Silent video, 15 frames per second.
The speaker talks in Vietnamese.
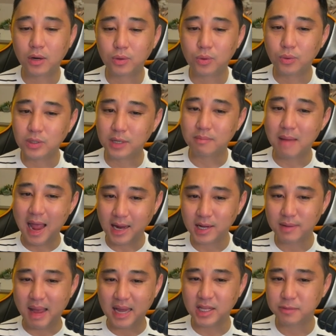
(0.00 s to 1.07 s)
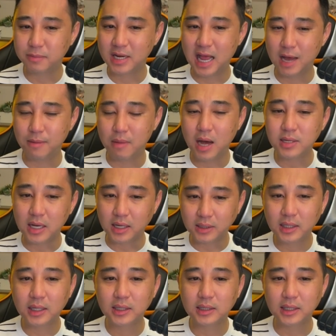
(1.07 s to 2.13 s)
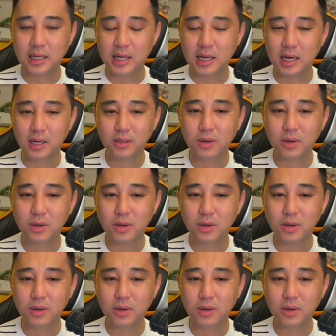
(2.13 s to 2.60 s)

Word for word: của nhật bản các bạn những bên nào mà ở nhật đó, thì à,